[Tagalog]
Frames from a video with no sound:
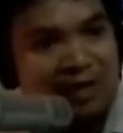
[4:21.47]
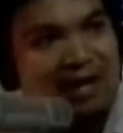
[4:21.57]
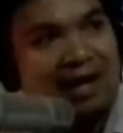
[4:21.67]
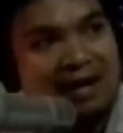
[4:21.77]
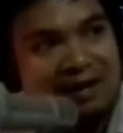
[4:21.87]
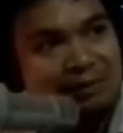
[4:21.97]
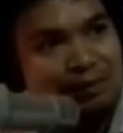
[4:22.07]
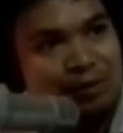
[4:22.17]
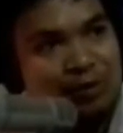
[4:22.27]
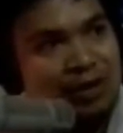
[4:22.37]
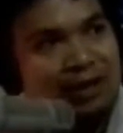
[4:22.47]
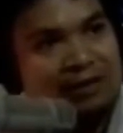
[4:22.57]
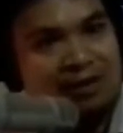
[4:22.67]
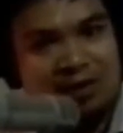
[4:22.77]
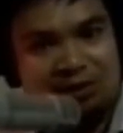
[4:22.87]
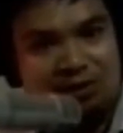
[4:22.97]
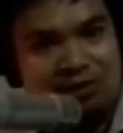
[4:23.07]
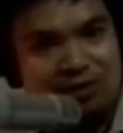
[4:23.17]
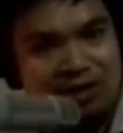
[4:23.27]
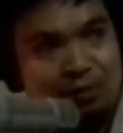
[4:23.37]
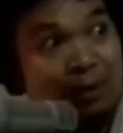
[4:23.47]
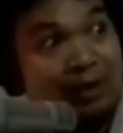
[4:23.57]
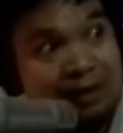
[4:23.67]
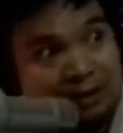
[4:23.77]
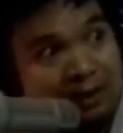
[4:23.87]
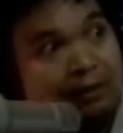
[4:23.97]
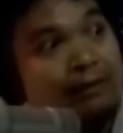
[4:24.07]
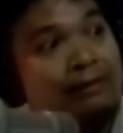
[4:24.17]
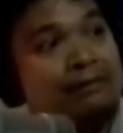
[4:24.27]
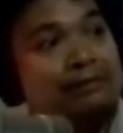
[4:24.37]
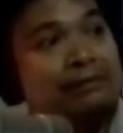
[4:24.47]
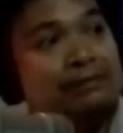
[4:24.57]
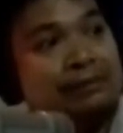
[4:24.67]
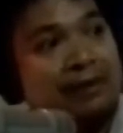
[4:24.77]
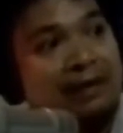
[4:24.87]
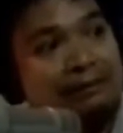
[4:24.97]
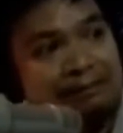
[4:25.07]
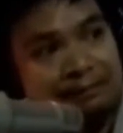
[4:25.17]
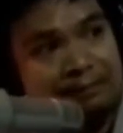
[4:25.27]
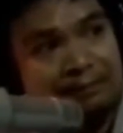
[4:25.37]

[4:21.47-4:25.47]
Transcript: pinag-aralan mabuti at the technology is patented. Patented talaga. Mm-hmm.